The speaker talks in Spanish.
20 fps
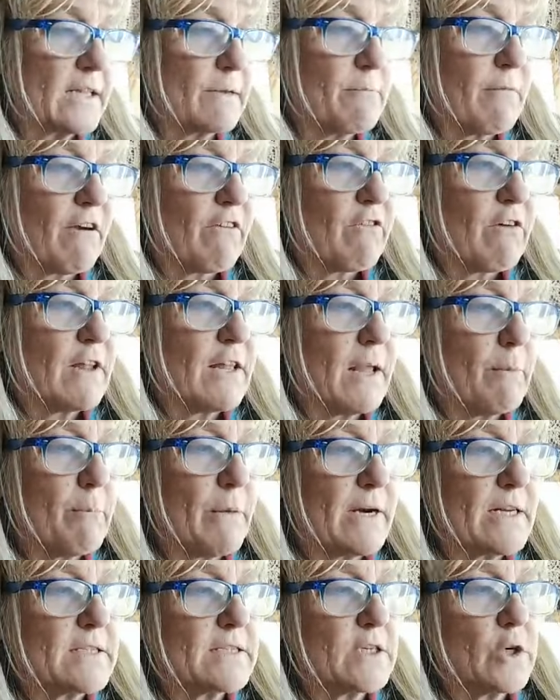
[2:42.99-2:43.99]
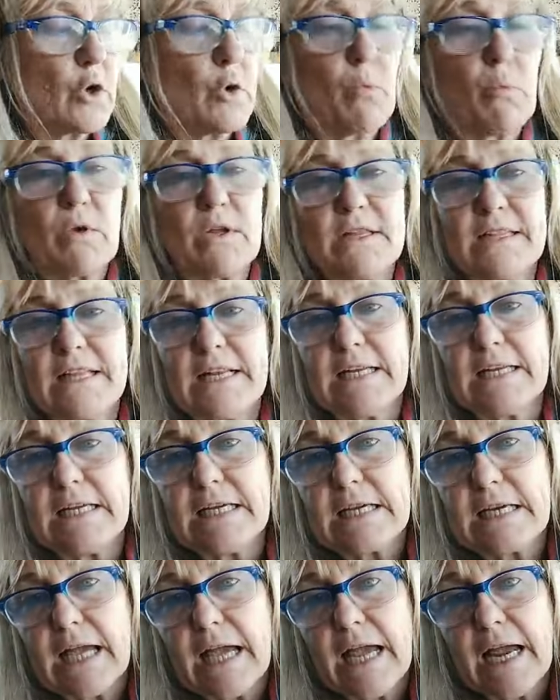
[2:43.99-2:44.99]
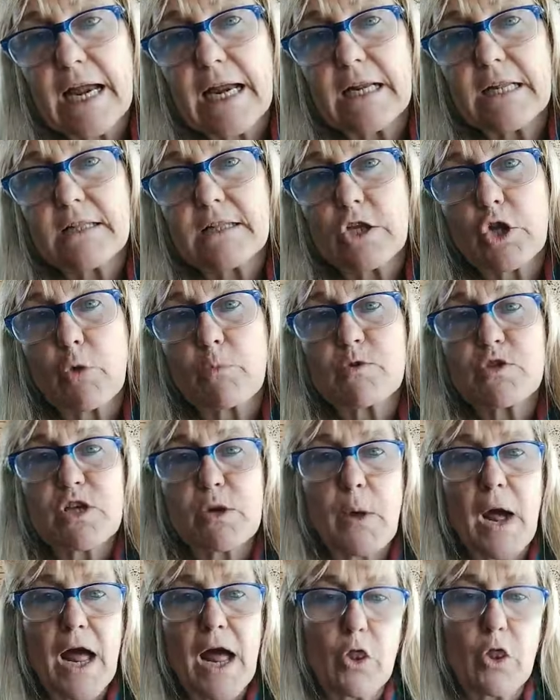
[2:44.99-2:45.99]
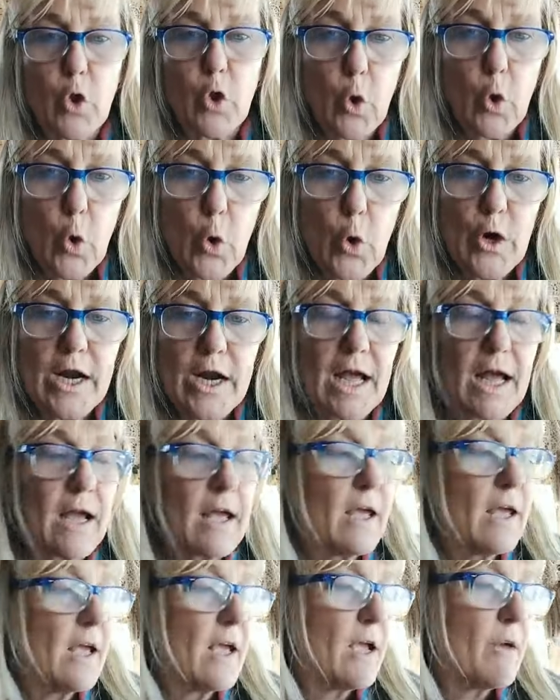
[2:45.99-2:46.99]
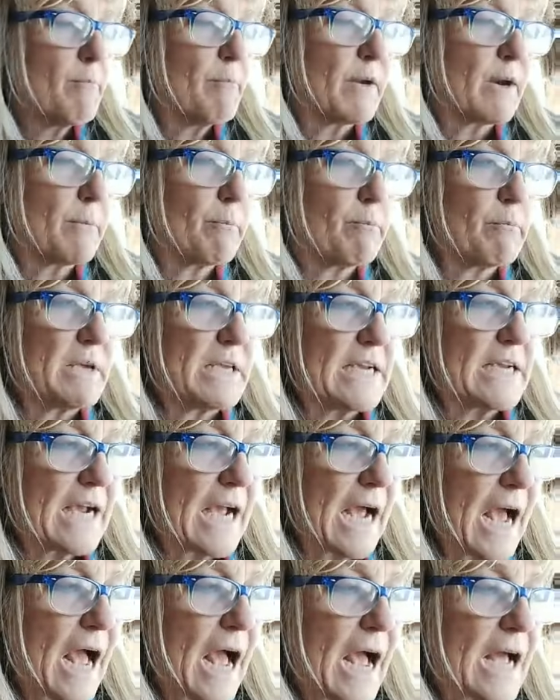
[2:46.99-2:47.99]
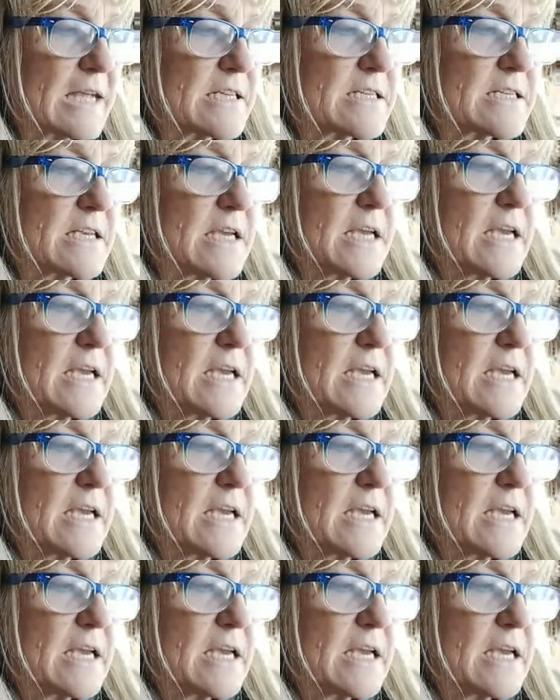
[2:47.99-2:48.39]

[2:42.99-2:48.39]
Mafalda parece como inteligente, observadora, perpicaz,